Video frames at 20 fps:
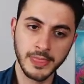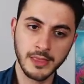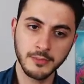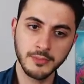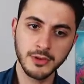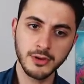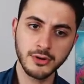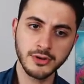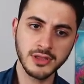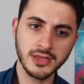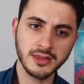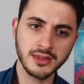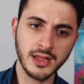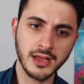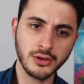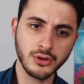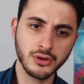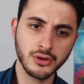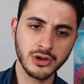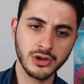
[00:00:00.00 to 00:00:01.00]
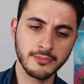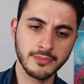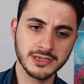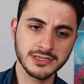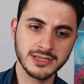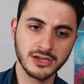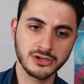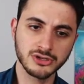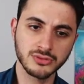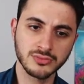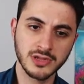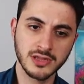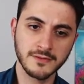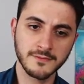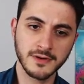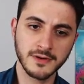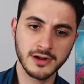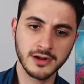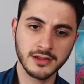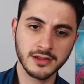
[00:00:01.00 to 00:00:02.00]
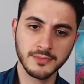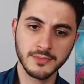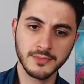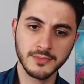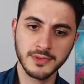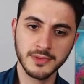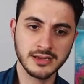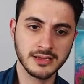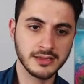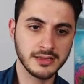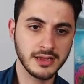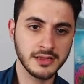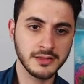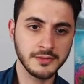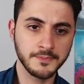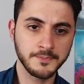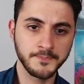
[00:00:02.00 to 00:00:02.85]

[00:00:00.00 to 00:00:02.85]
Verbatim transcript: Bir örnek daha görelim mesela cümlenin farklı bir yerinden.